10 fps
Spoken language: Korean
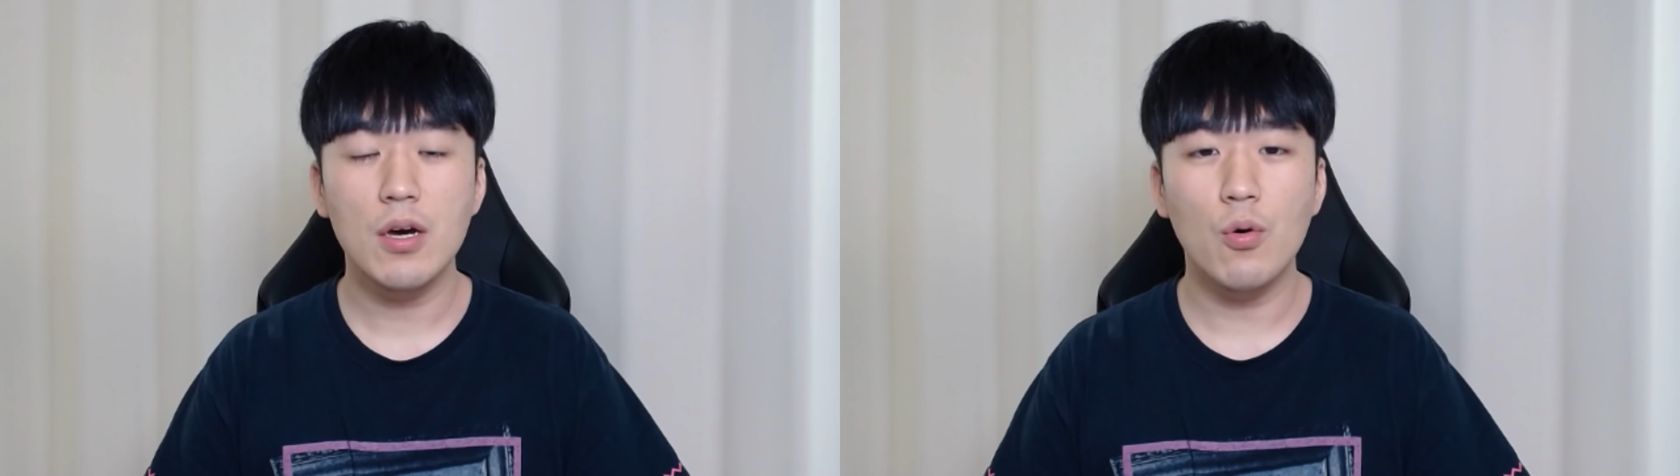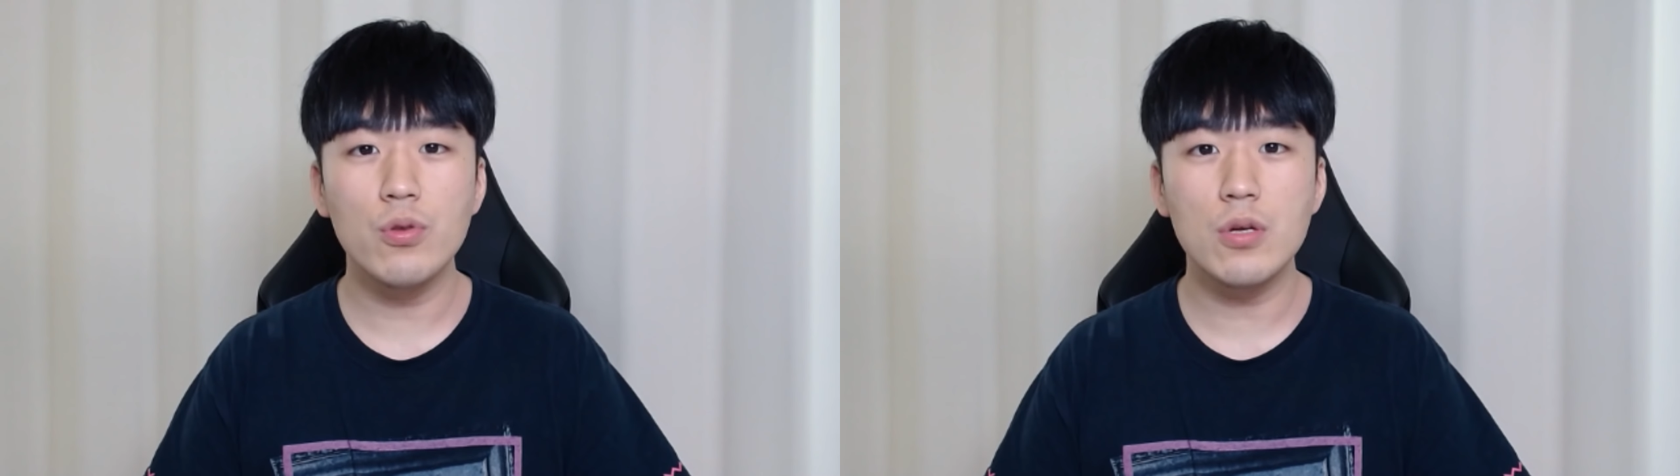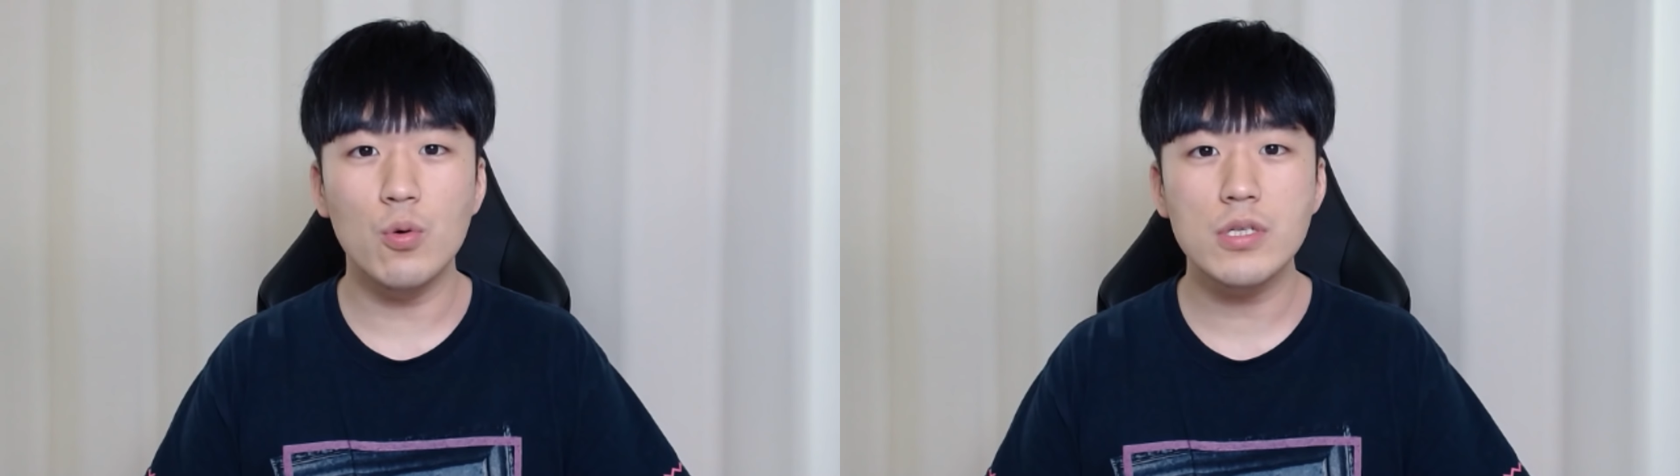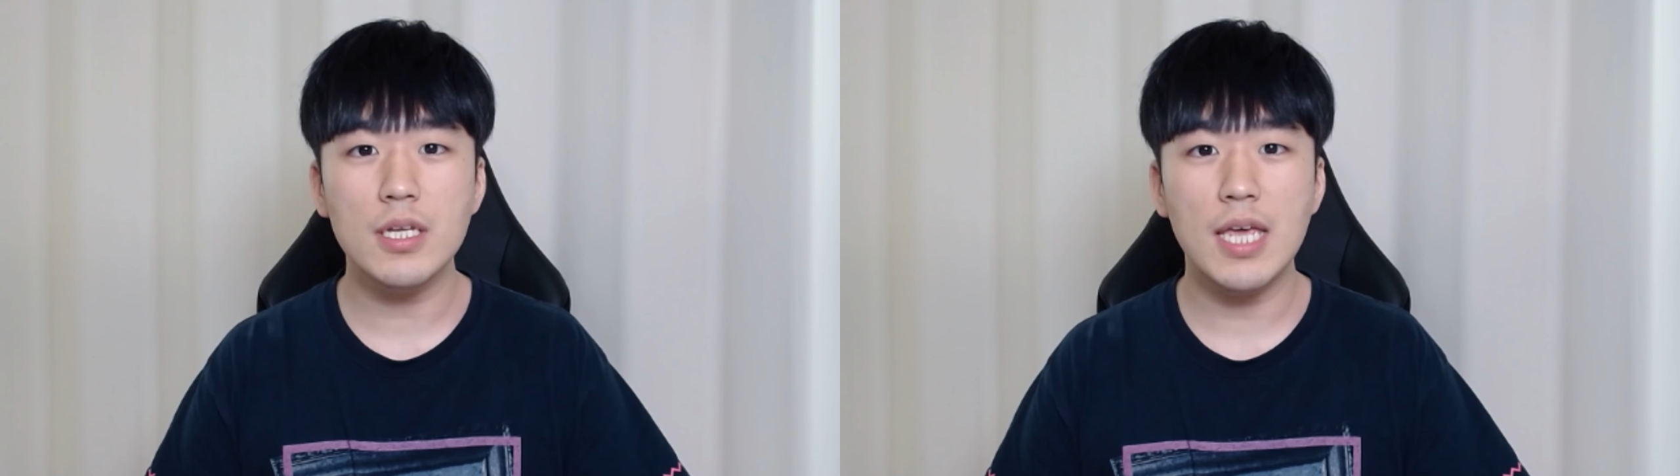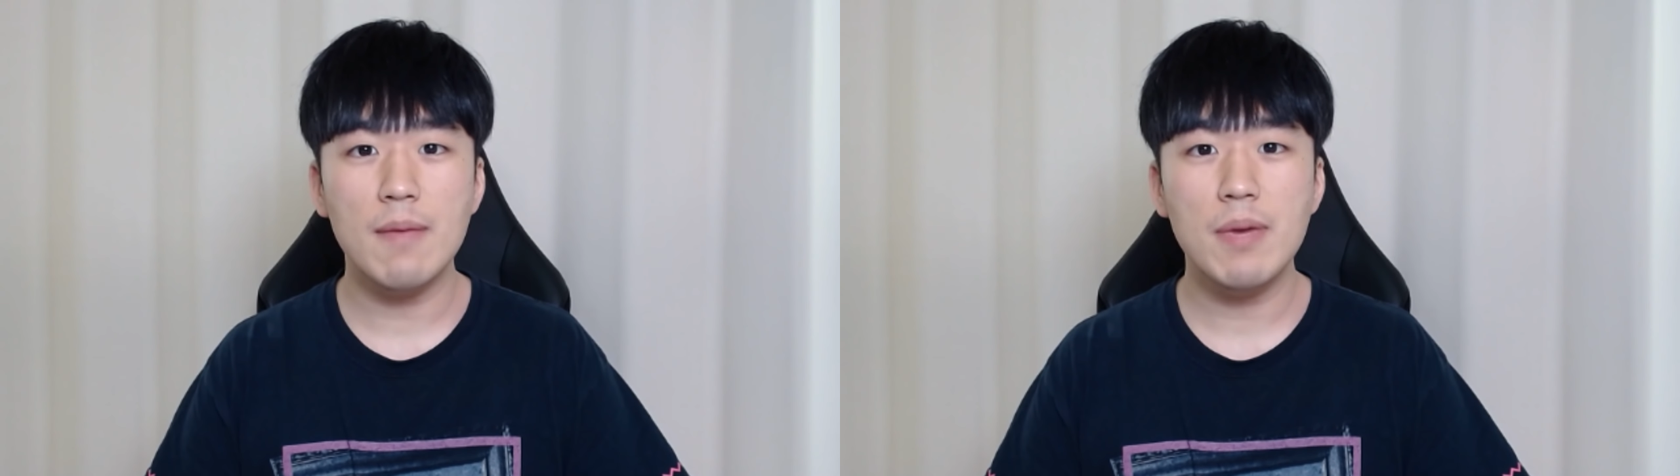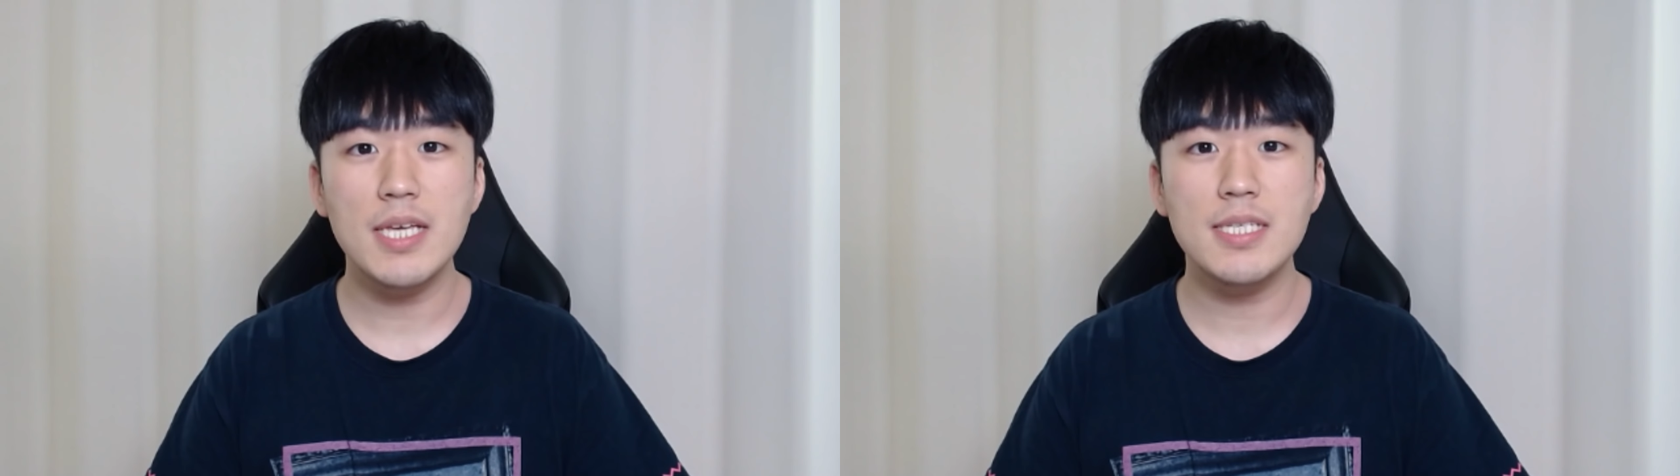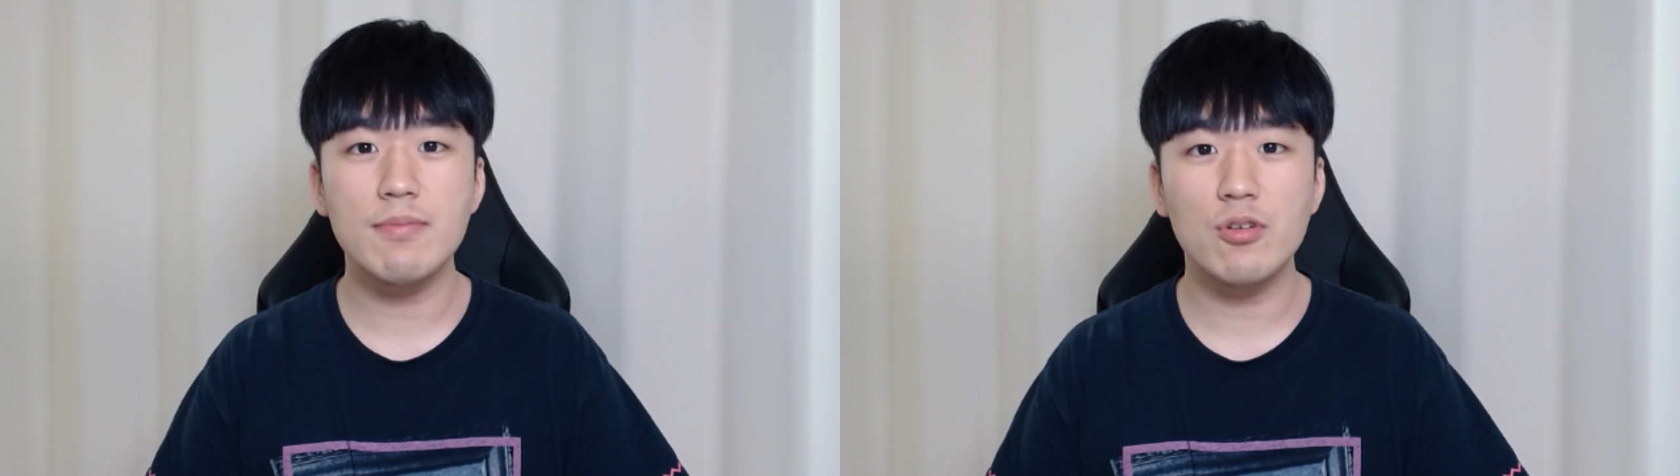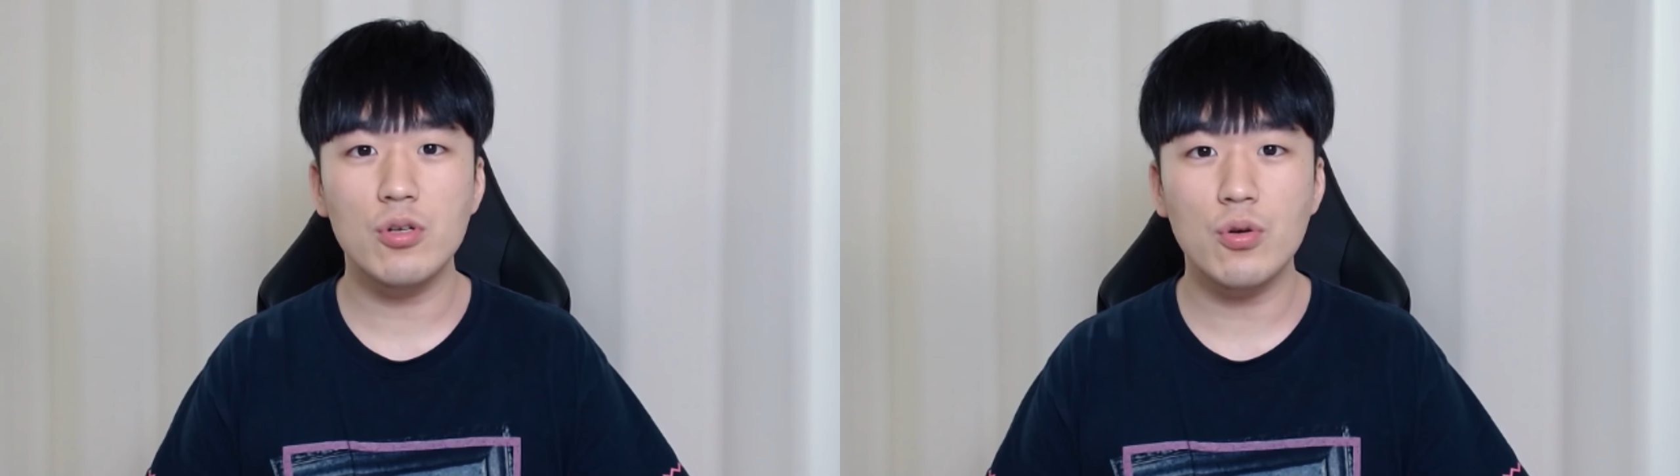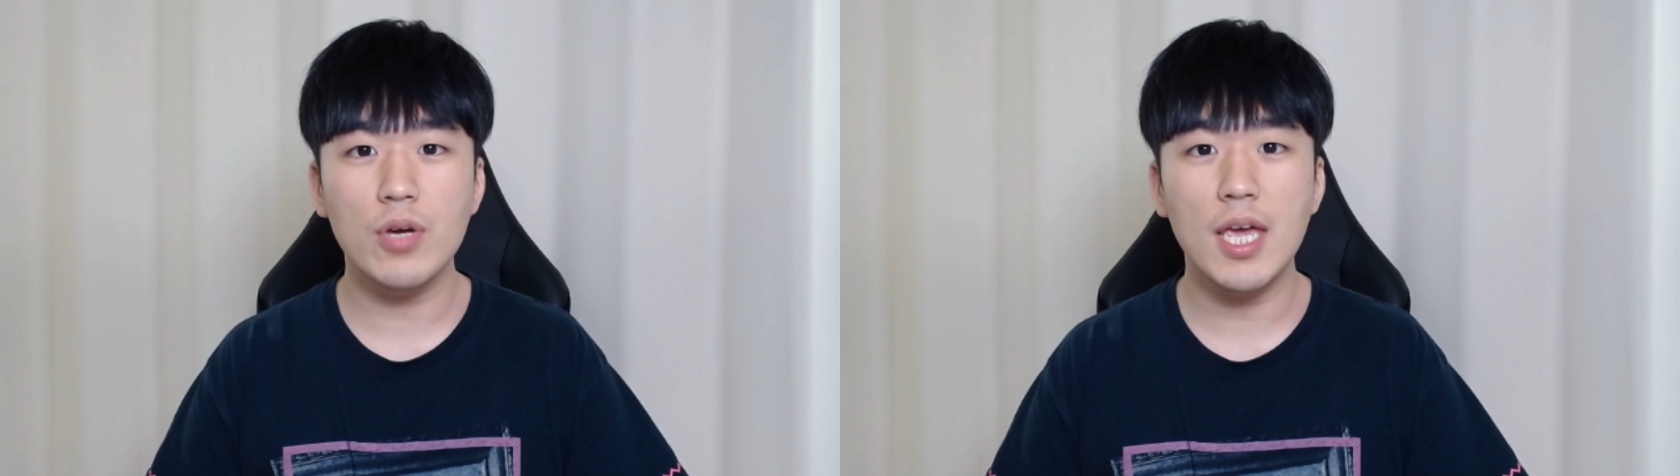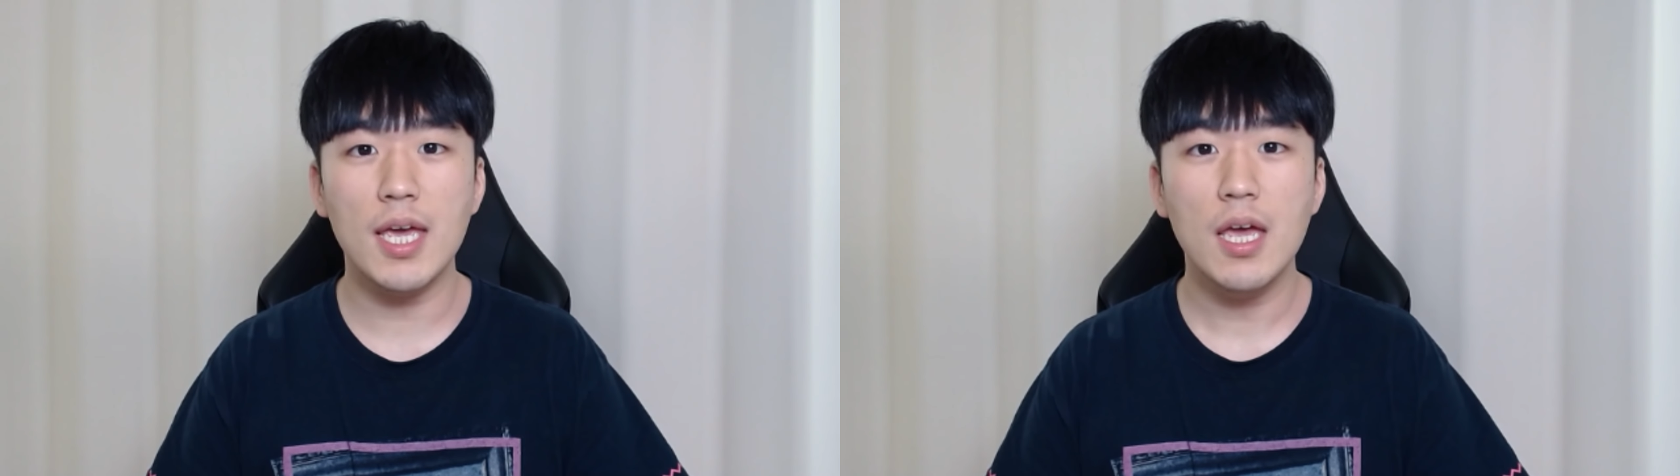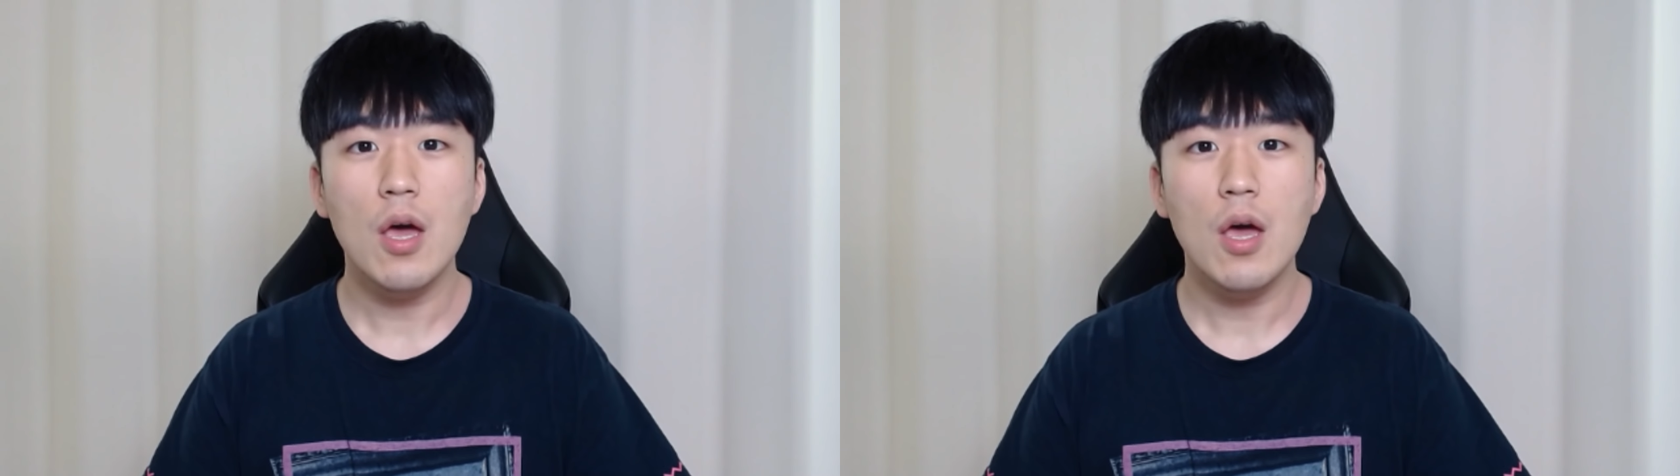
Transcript: 오늘 오전에 페이스북을 통해